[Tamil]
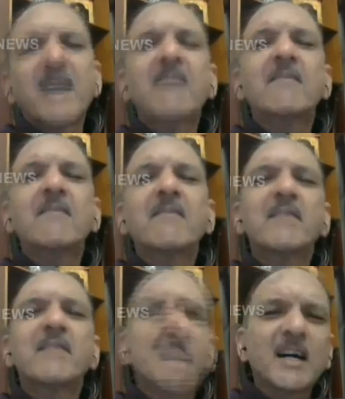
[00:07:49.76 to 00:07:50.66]
நான் வந்து
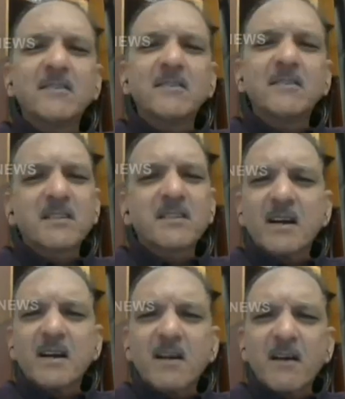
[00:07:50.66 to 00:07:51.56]
அஞ்சு வருஷம்
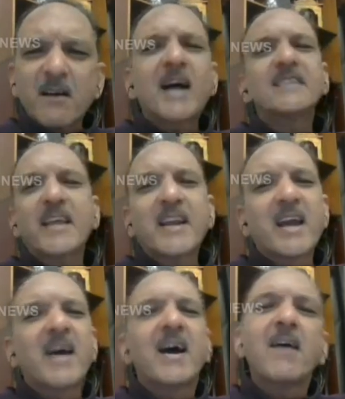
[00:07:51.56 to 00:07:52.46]
அவங்க ஆட்சி
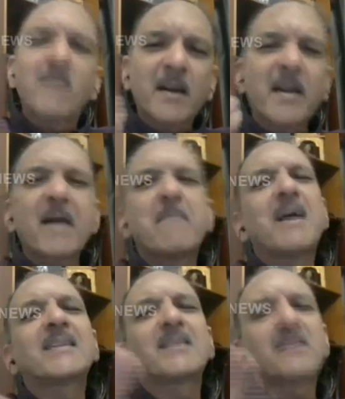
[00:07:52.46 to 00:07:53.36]
சரியில்லை அவங்கள நான்
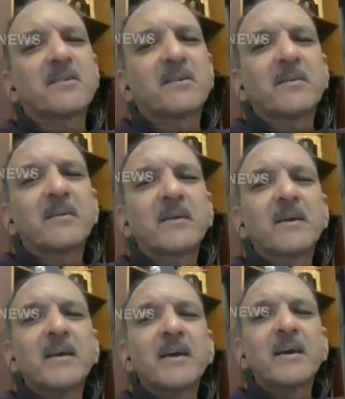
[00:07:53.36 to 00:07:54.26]
மாத்தணும்
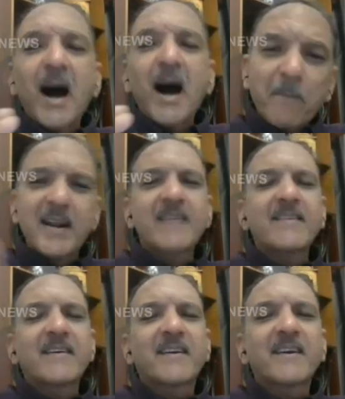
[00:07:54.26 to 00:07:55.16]
அப்படின்னு
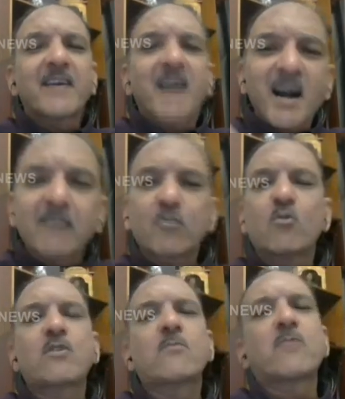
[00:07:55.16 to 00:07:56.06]
நினைச்சுக்கிட்டு
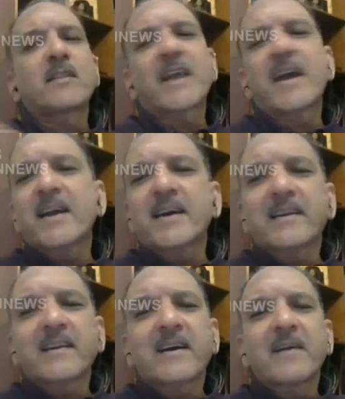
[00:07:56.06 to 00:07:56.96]
காங்கிரஸுக்கு ஓட்டு போட தயாராக
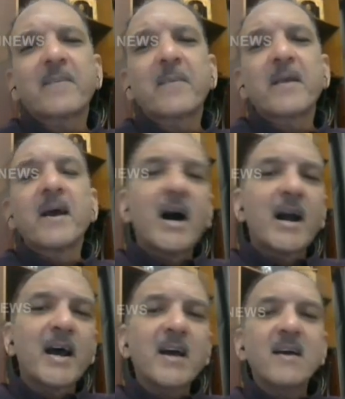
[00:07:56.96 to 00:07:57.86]
இருக்கிறாங்க
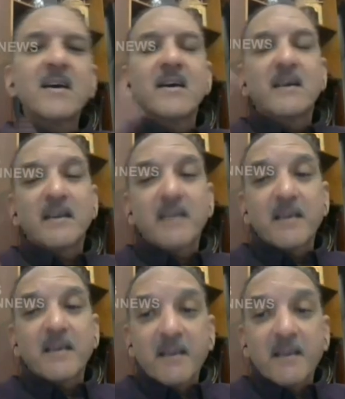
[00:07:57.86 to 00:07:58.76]
ஆனா
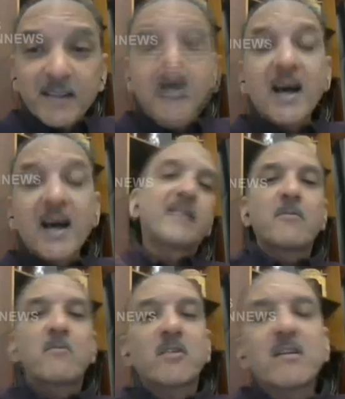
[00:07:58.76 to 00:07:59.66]
இருபத்தி நாலுல நான்
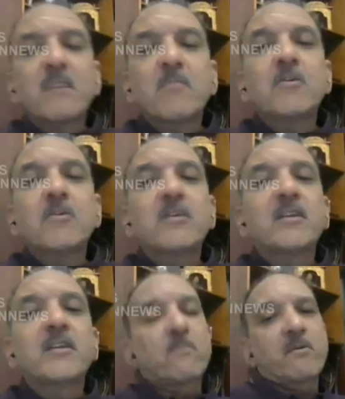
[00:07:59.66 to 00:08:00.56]
திருப்பி பிஜேபிக்கு தான்
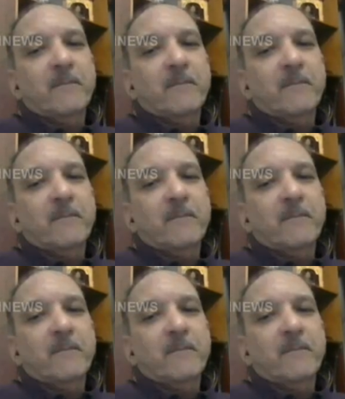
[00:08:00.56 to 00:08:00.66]
போடுவேன்